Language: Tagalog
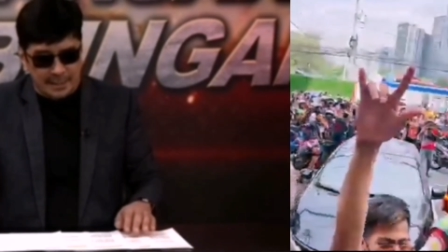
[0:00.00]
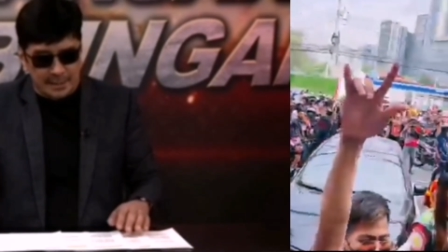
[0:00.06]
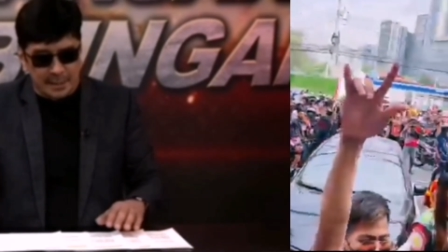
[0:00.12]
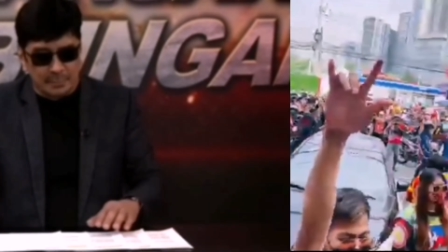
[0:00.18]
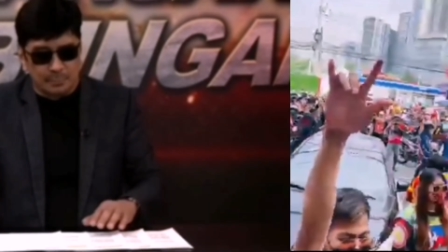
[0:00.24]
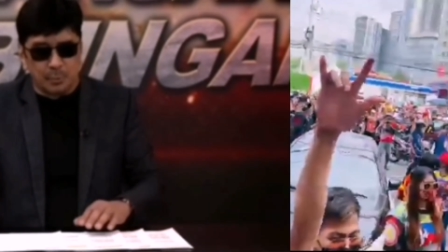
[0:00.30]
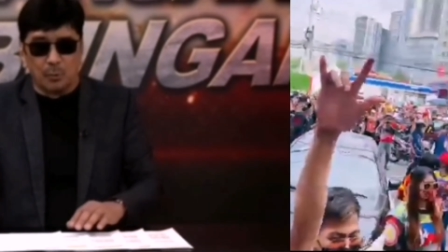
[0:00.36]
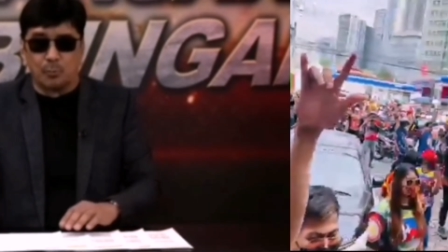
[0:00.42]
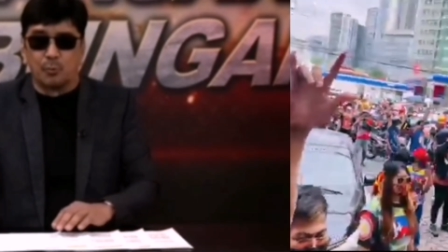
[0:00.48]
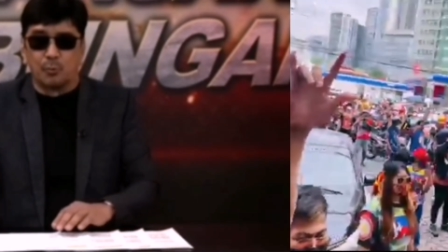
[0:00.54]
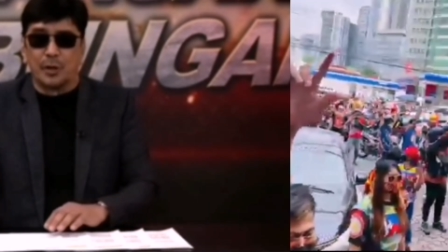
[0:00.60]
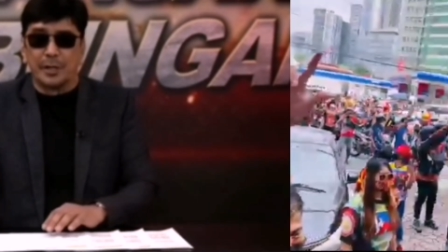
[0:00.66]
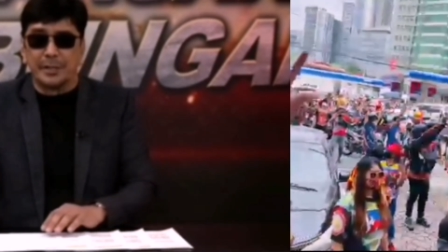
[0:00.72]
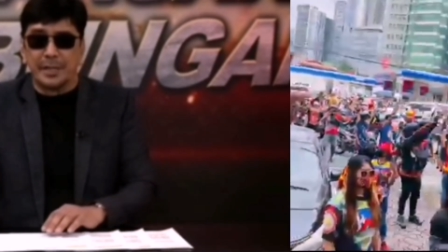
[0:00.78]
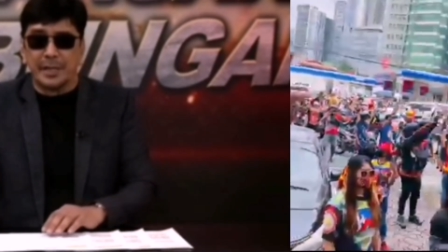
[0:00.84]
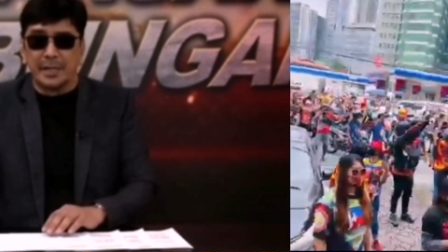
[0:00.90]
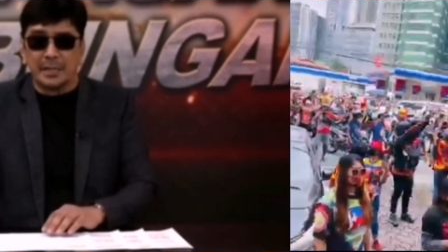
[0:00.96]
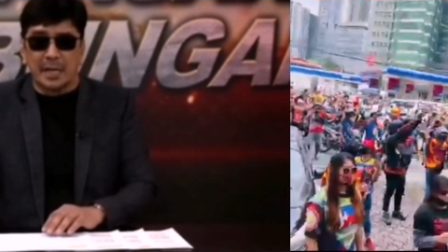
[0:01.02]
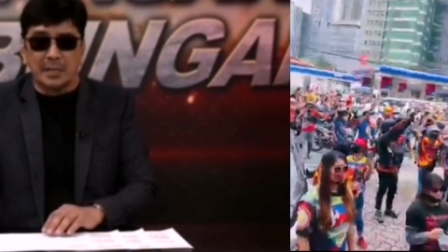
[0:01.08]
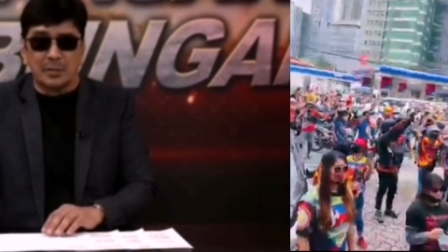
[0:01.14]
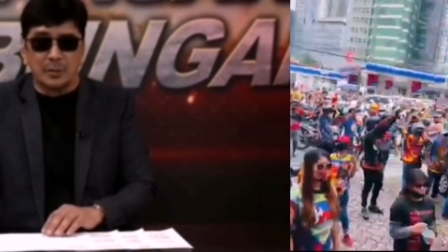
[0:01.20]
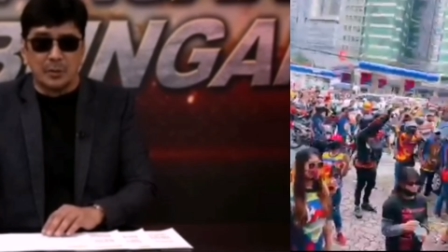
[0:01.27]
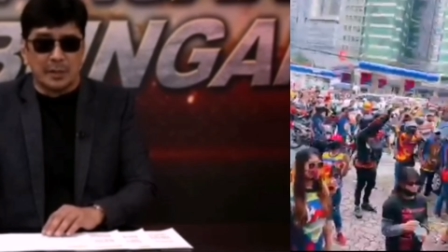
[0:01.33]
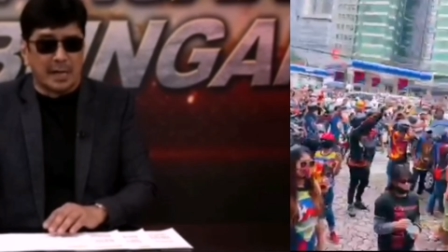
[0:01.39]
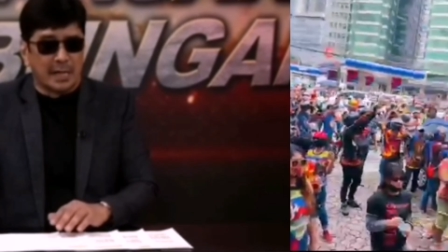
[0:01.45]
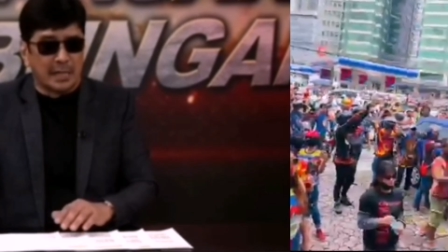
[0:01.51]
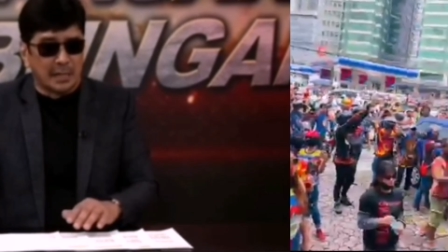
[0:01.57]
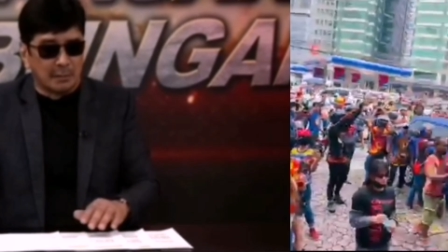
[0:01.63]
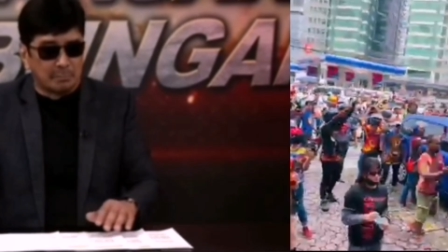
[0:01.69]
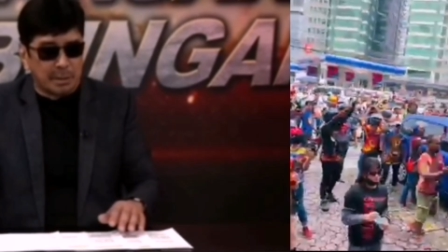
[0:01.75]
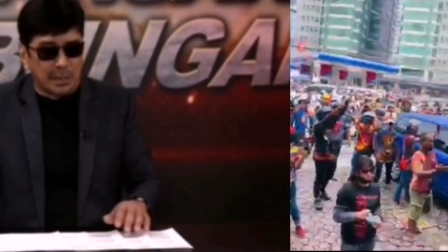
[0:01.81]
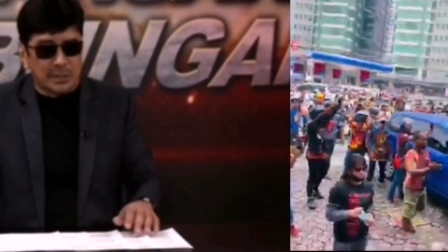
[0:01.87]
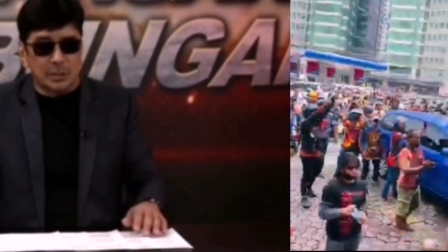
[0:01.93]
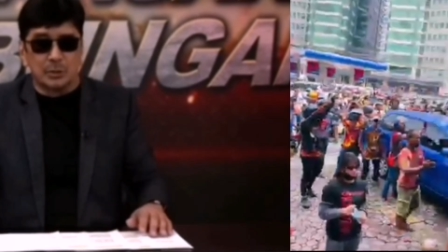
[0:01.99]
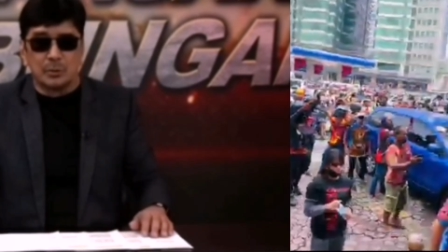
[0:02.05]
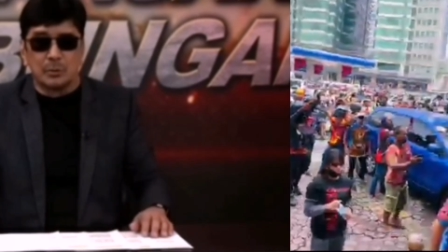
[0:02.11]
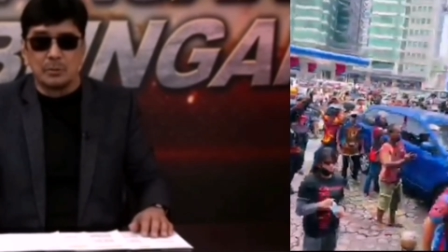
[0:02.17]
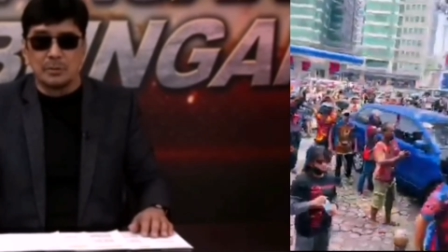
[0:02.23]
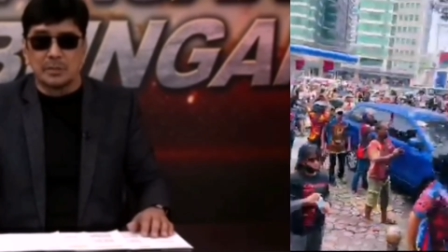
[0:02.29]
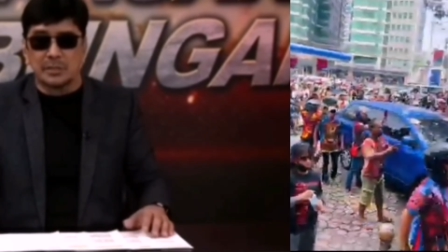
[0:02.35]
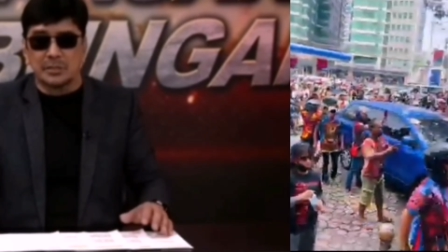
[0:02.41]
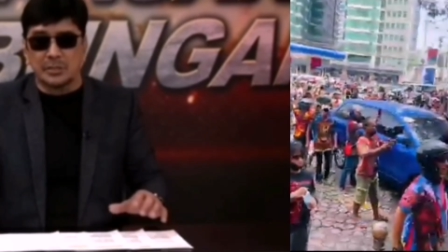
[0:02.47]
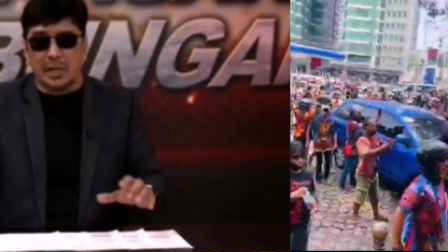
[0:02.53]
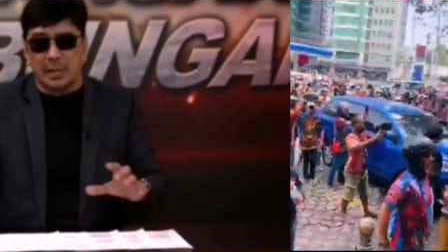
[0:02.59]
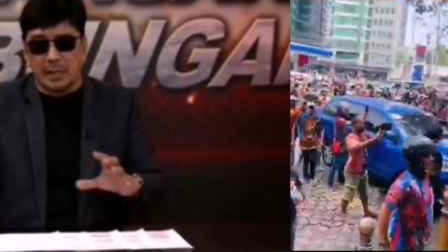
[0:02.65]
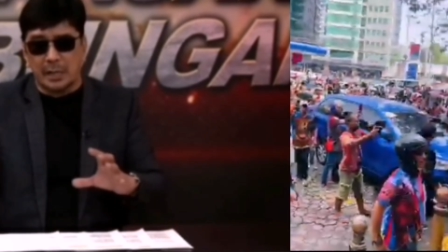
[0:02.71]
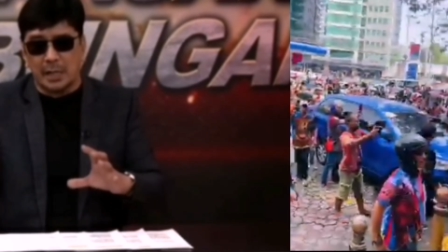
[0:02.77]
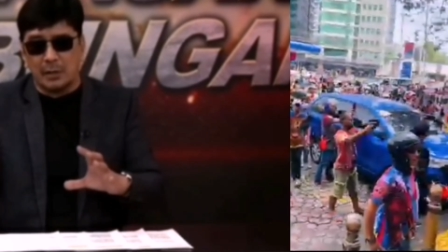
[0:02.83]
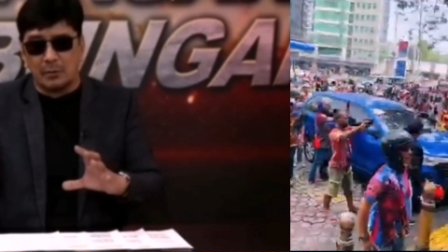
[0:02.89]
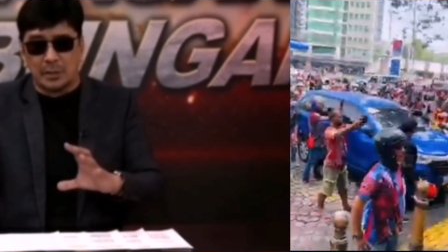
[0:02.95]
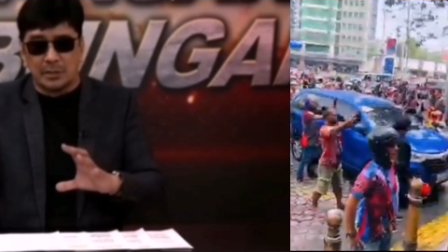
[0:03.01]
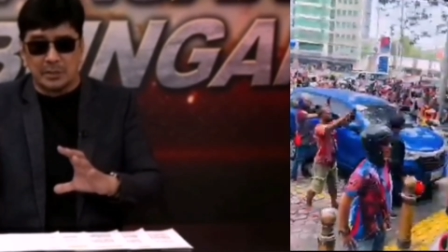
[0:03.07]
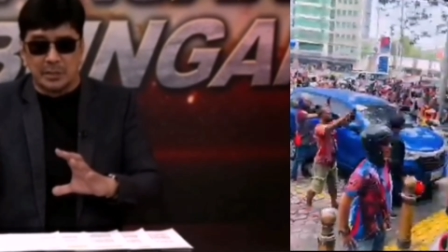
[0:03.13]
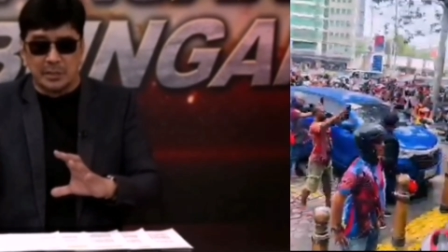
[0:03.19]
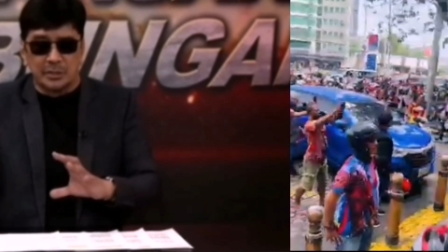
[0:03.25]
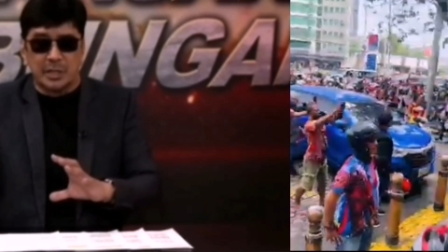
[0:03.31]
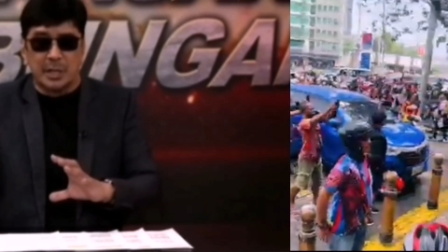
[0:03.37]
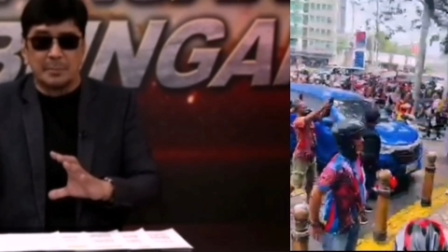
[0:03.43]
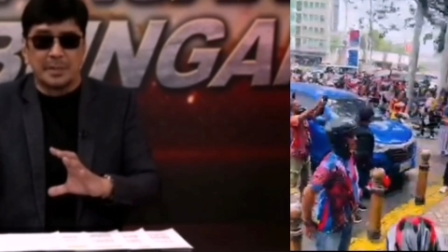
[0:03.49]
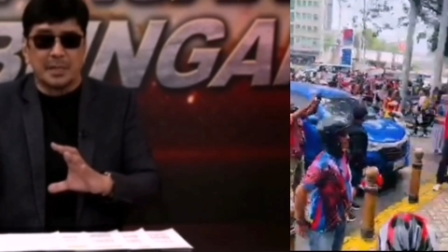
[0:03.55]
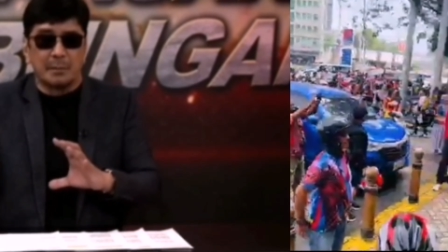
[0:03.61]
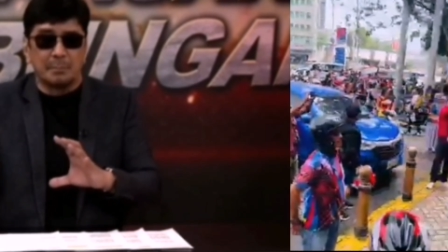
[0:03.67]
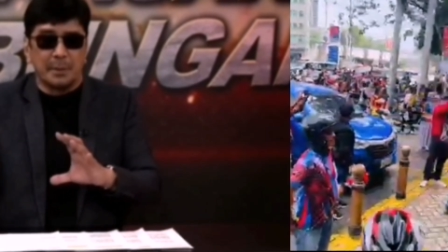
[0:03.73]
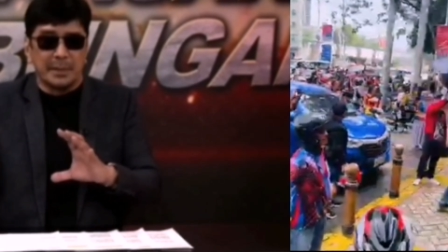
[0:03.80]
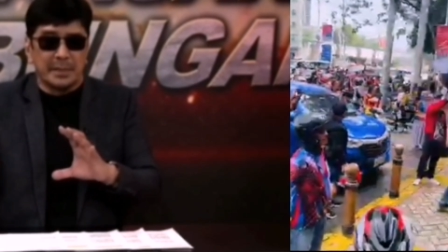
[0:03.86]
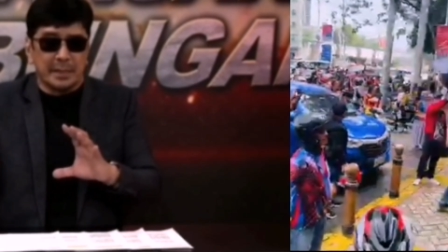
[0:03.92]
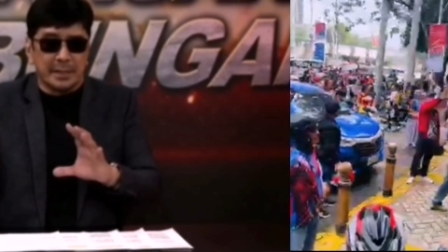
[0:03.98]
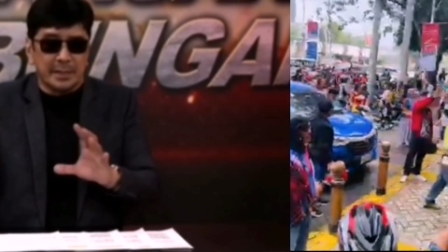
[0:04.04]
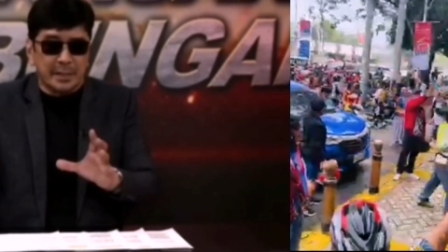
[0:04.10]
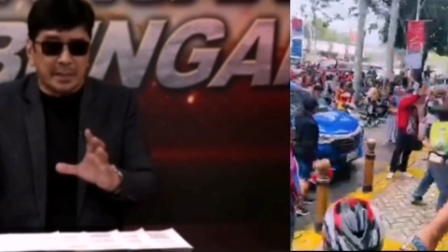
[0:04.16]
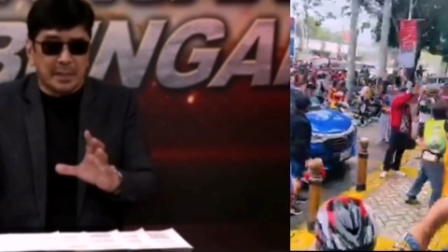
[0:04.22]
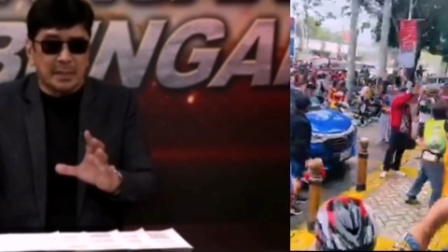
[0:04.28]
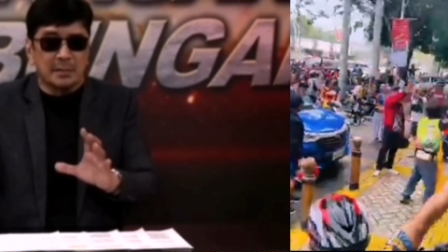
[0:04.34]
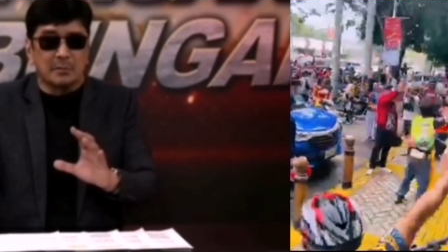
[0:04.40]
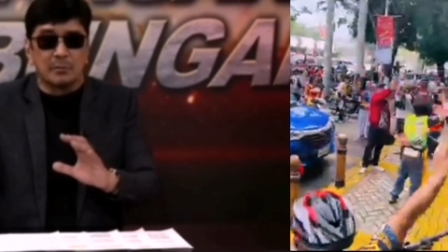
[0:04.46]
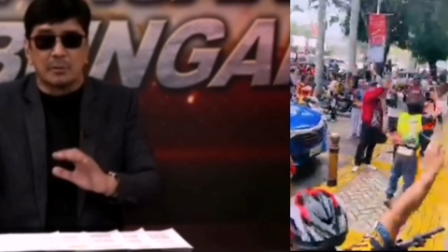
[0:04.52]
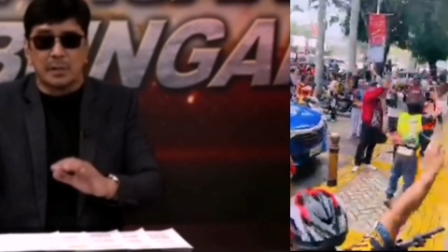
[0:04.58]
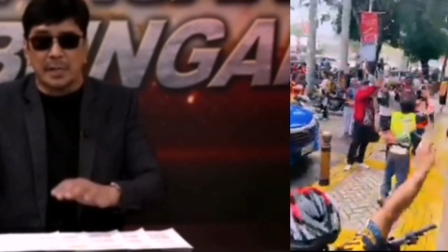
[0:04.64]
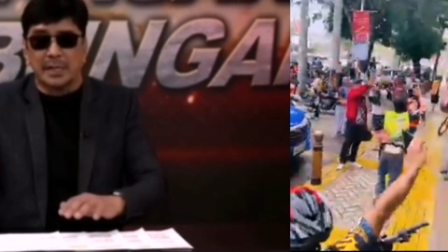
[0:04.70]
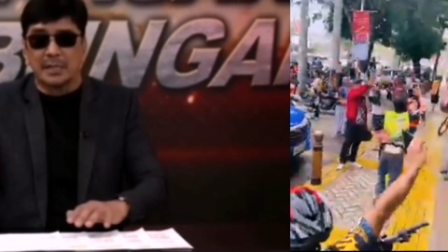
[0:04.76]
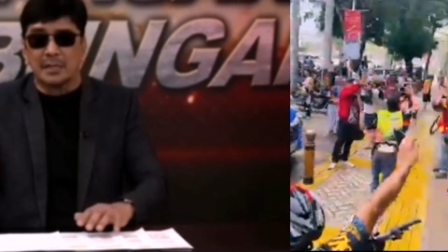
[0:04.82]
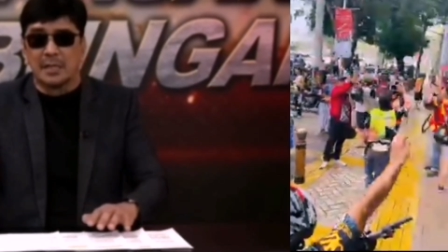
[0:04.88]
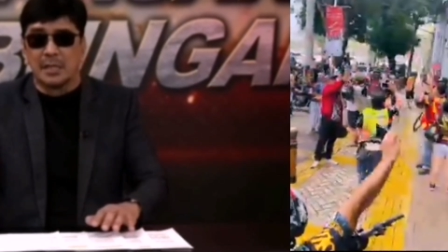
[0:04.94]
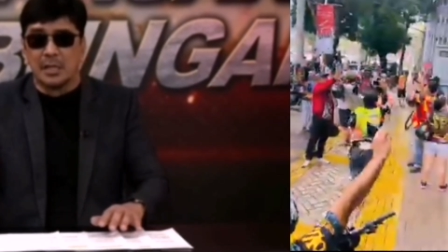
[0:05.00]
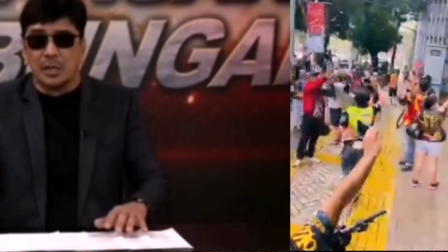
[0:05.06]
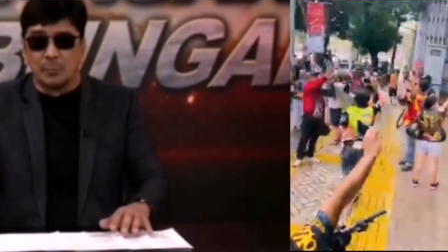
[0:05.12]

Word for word: Hindi po pwedeng kayo ilalabas doon sa saklaw na sinasabing kapangyarihan kung kaya't